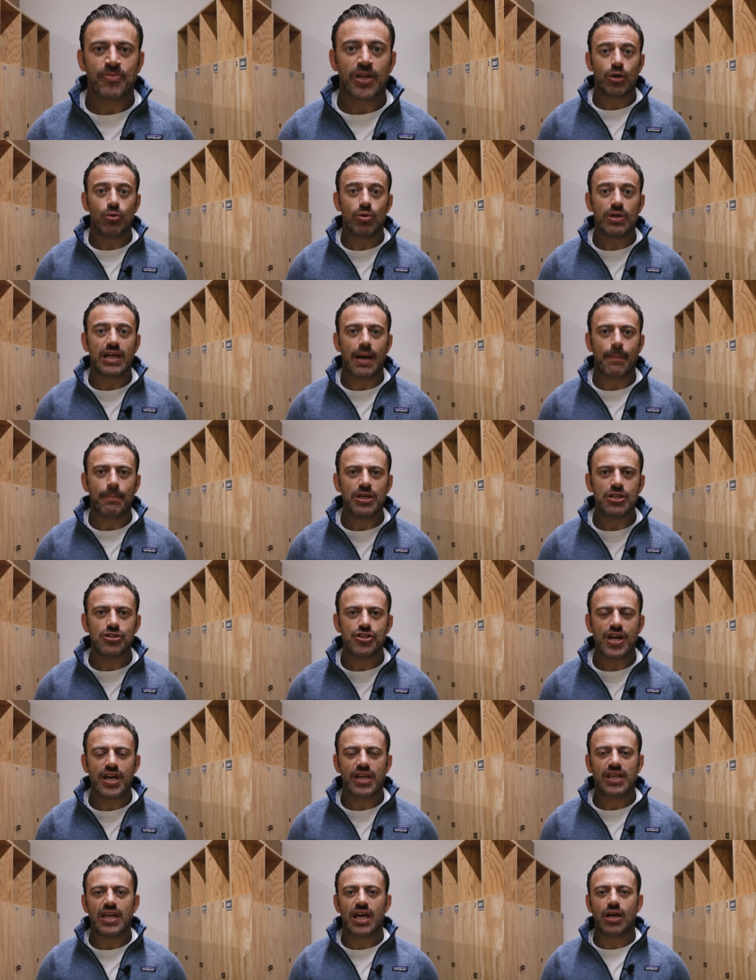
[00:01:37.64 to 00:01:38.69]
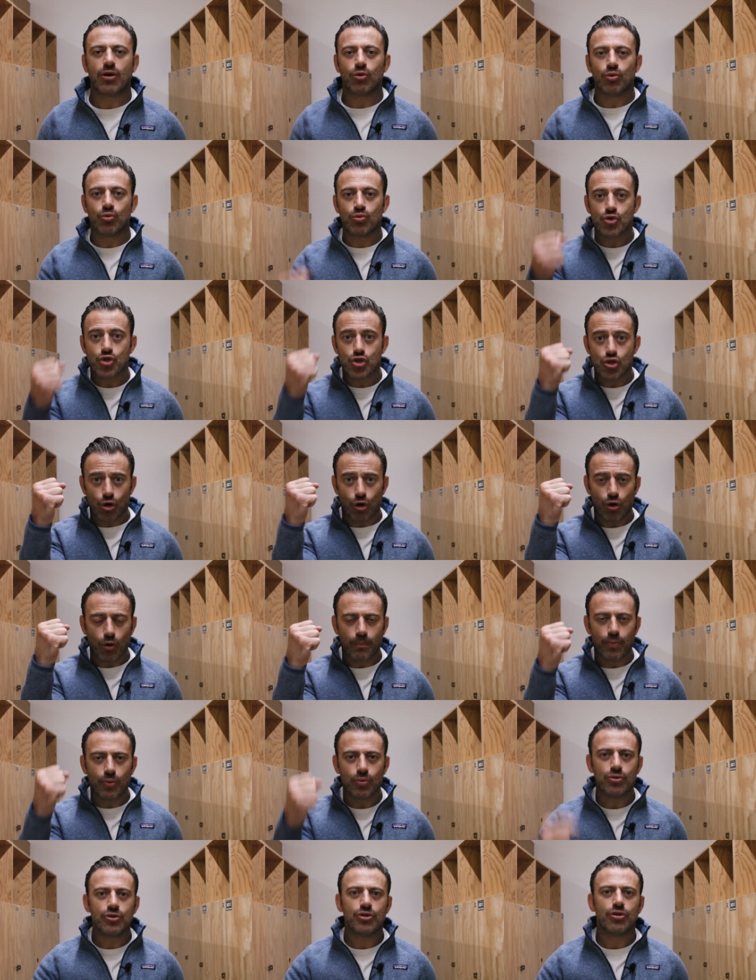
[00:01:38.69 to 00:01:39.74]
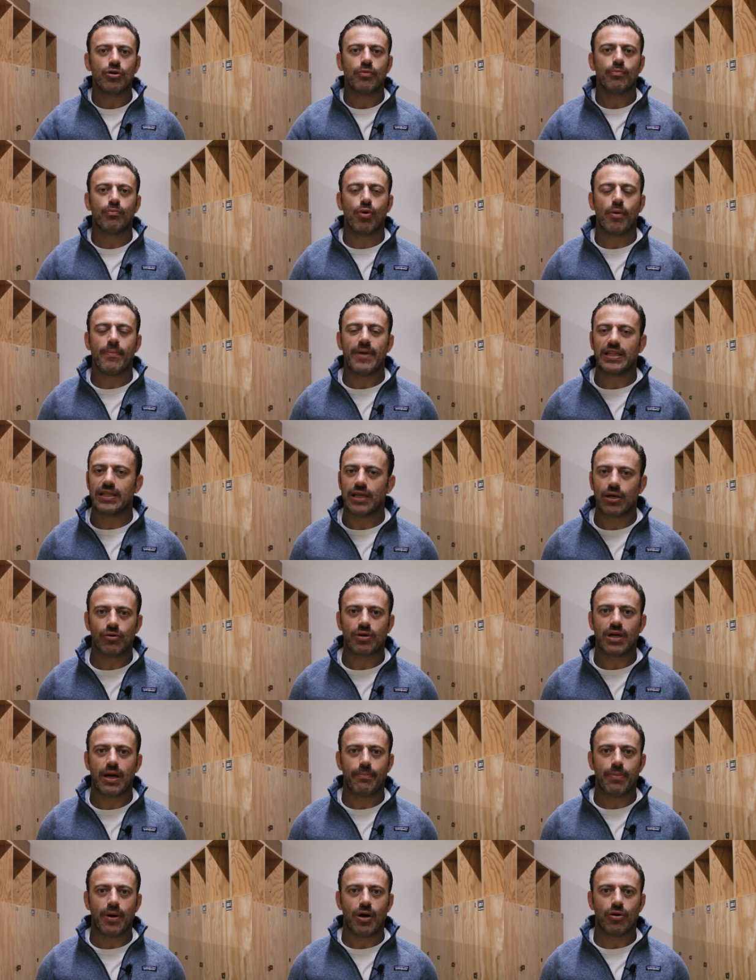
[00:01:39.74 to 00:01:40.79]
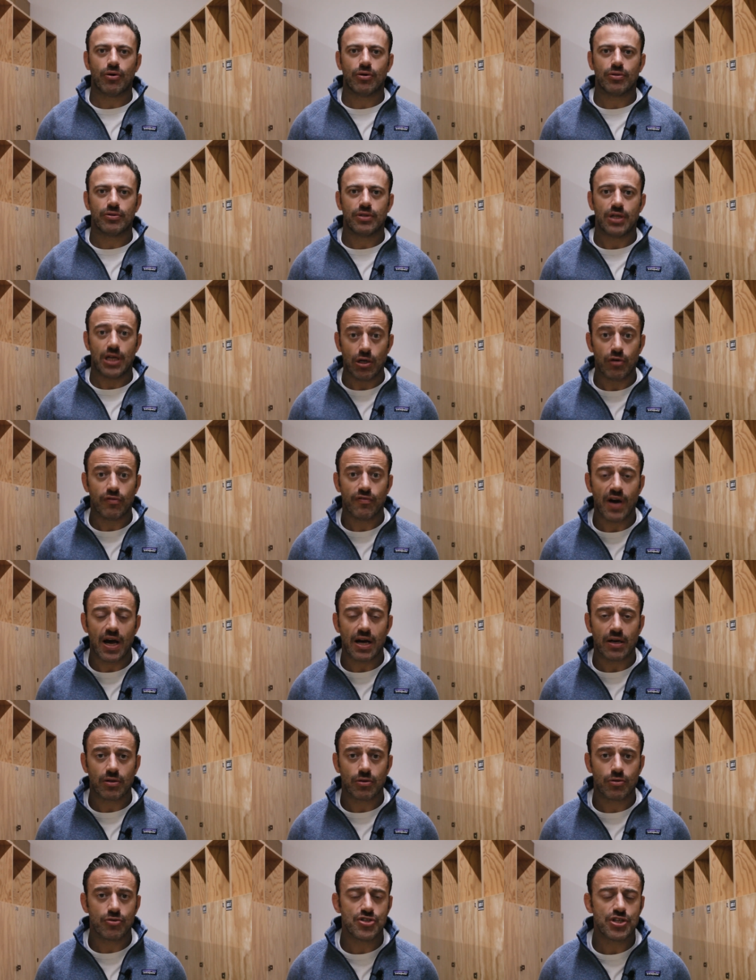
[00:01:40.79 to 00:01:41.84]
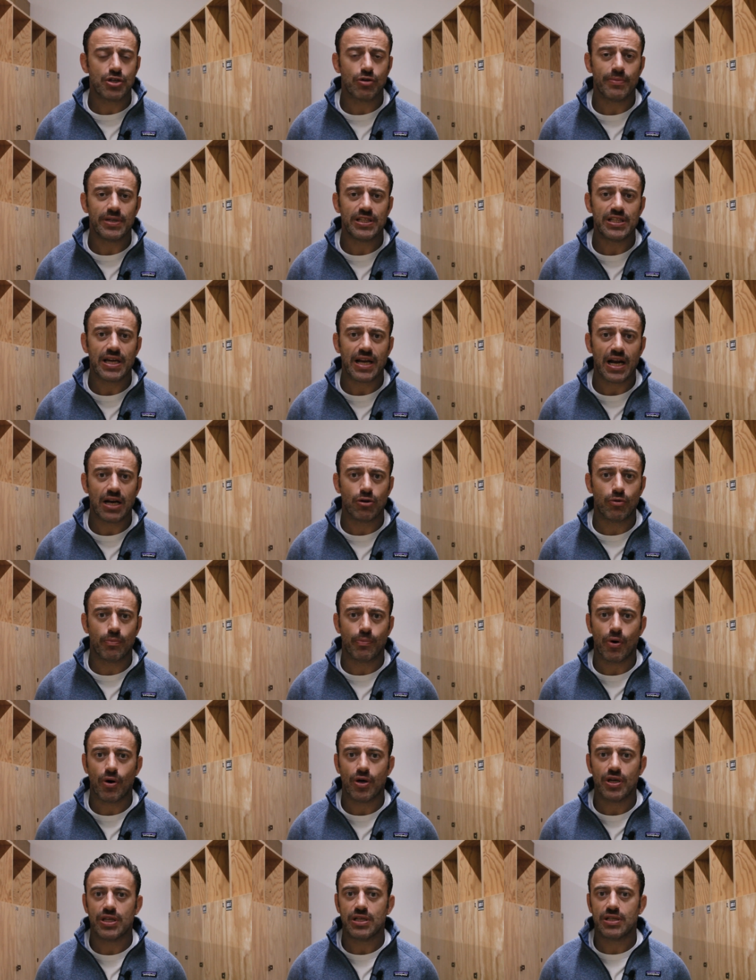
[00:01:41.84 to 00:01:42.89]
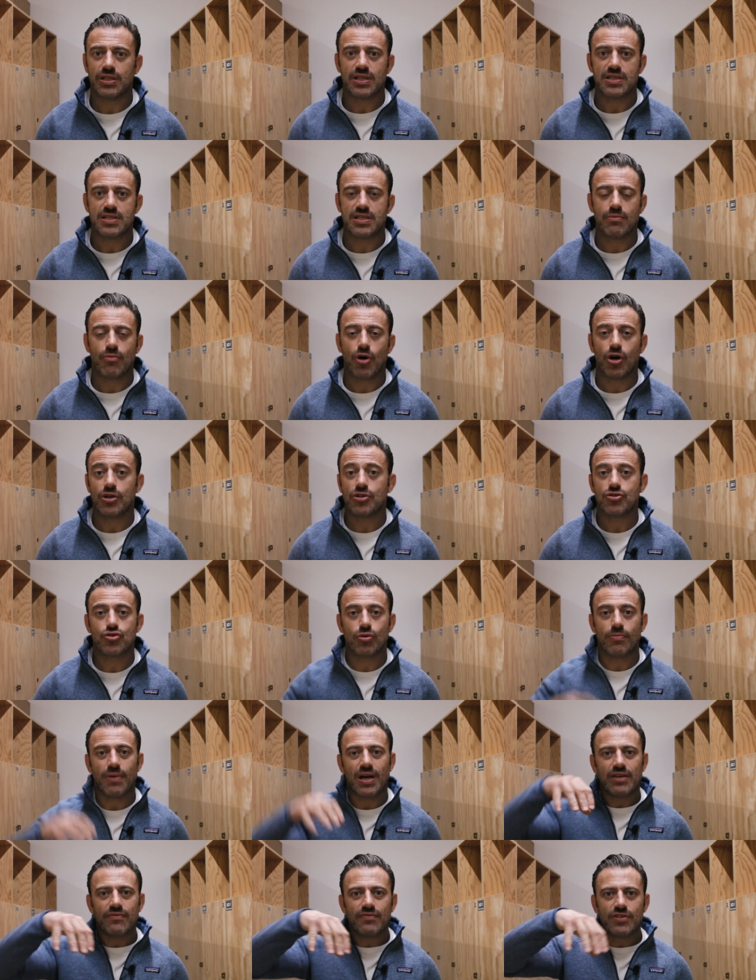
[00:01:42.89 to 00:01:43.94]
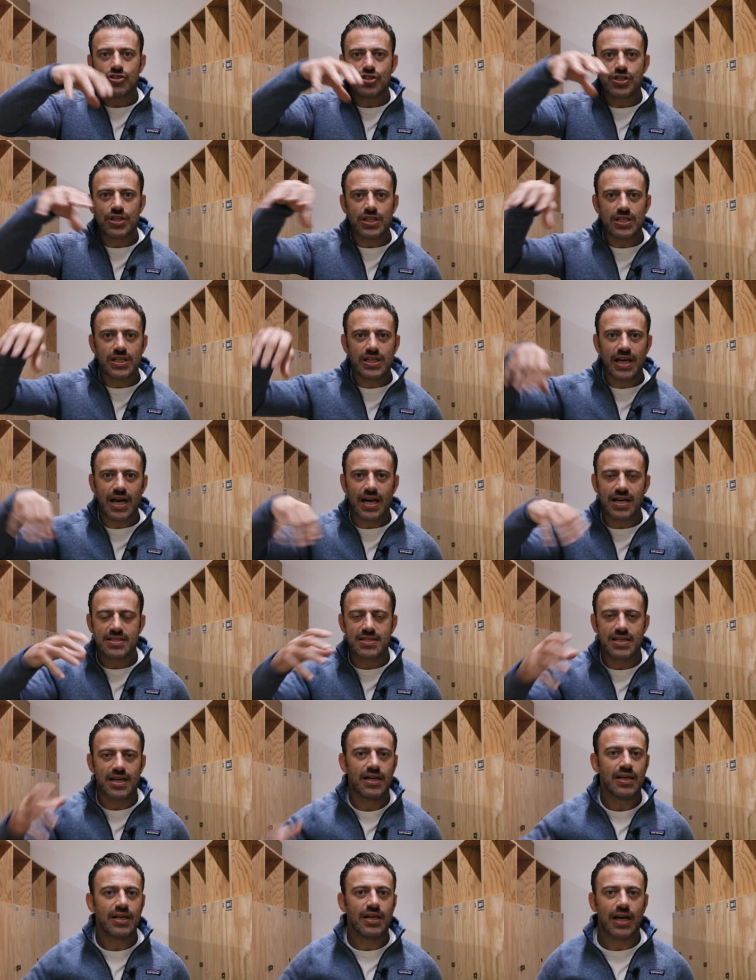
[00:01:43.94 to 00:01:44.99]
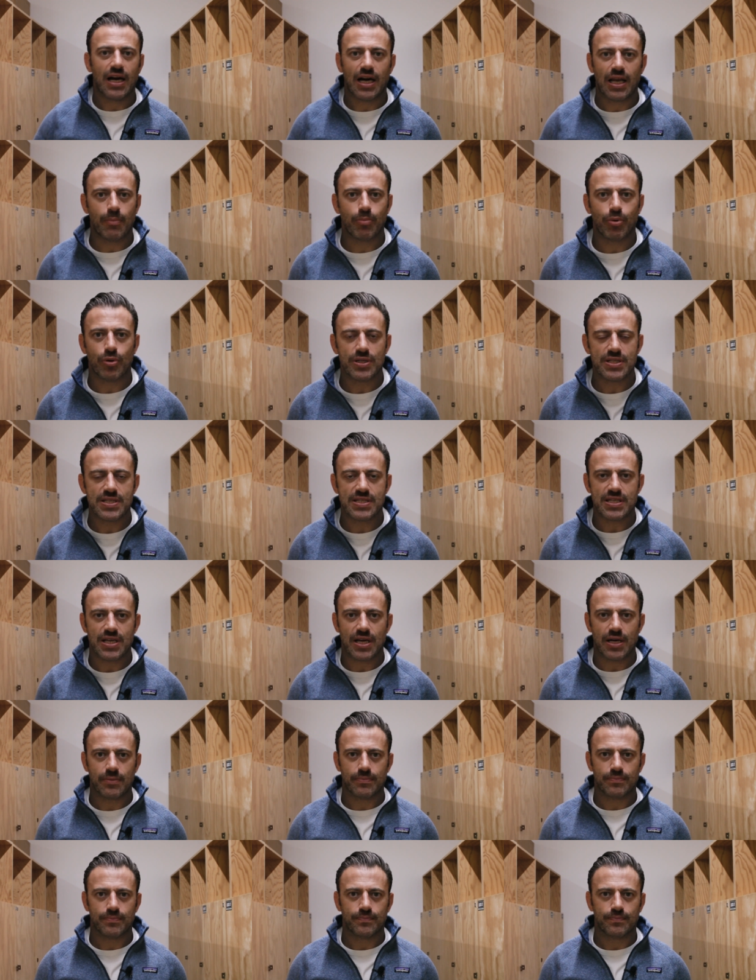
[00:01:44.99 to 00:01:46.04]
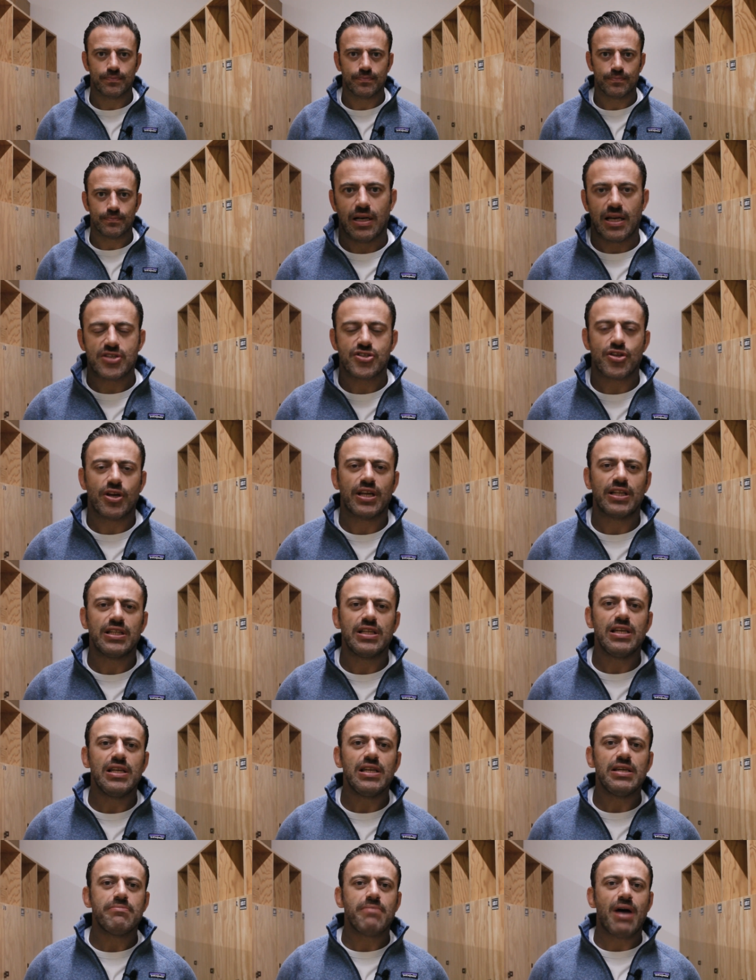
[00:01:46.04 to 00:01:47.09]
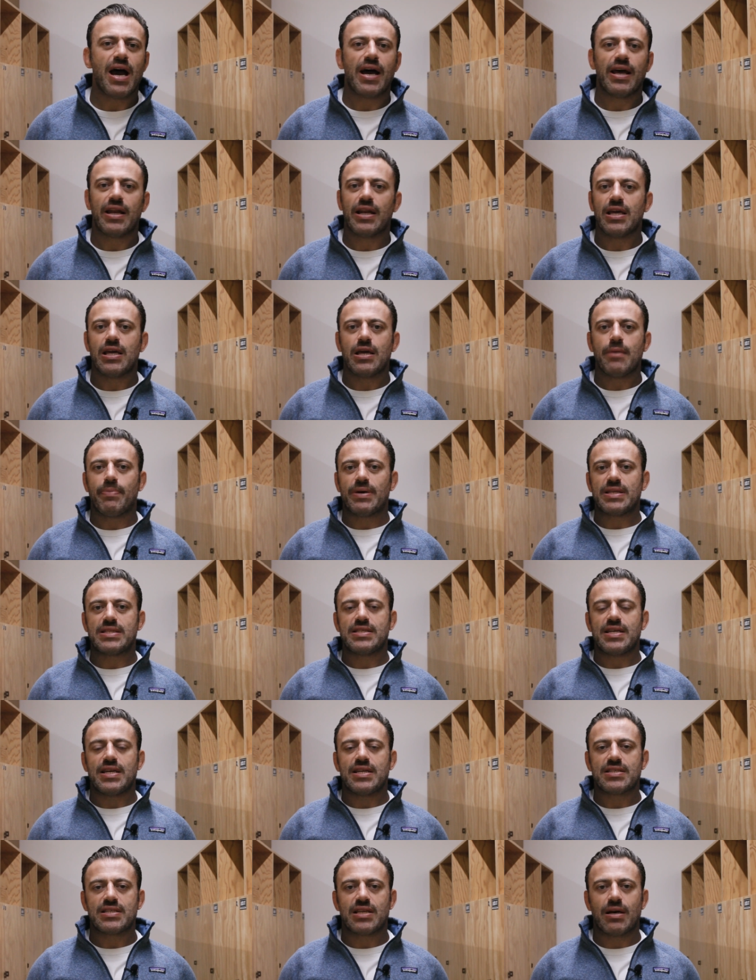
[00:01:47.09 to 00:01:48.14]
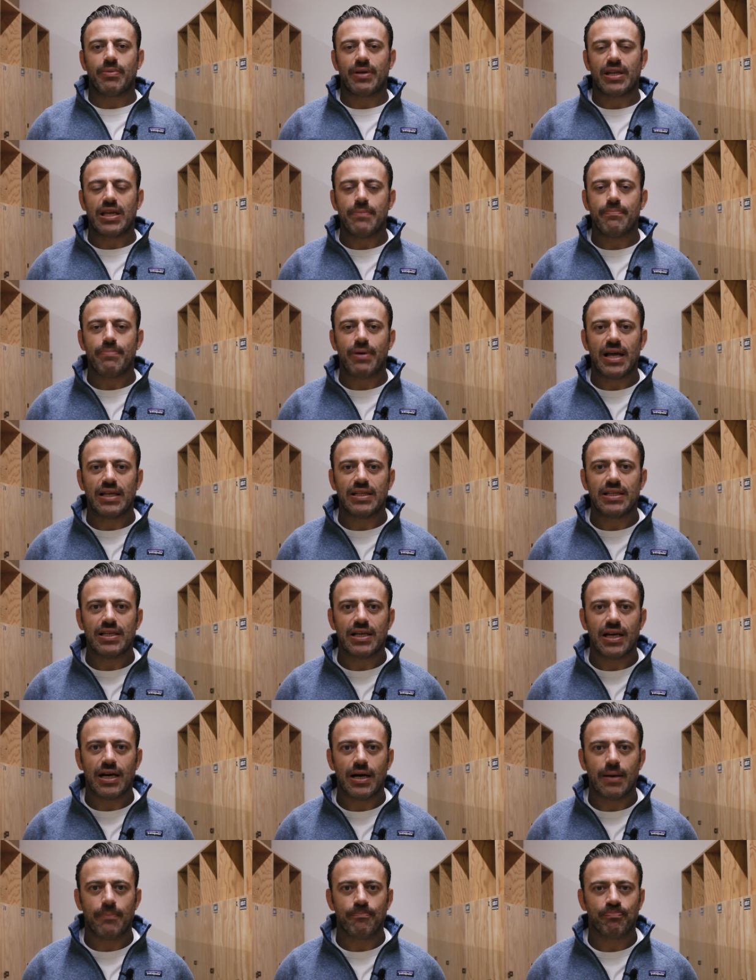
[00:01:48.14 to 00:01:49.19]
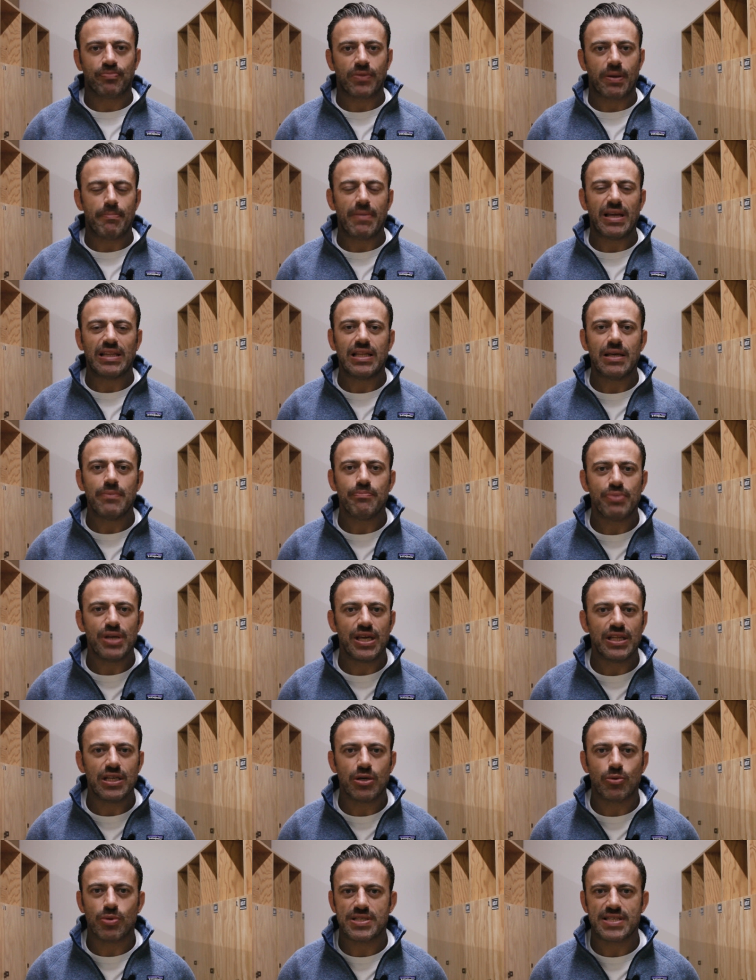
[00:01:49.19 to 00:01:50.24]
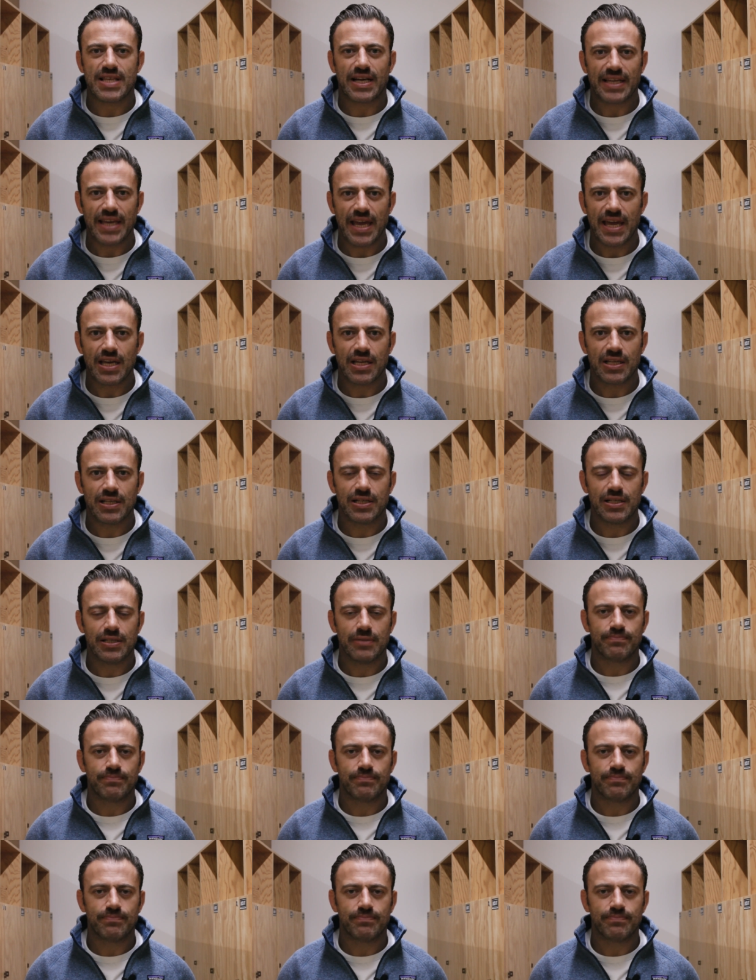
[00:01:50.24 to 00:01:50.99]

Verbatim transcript: lui capisce che con un solo pugno può metterlo KO e lo fa, così come diranno poi i testimoni, insomma i vicini di casa alla polizia. La storia di Limare è pazzesca perché in pratica mette in piedi questa gang,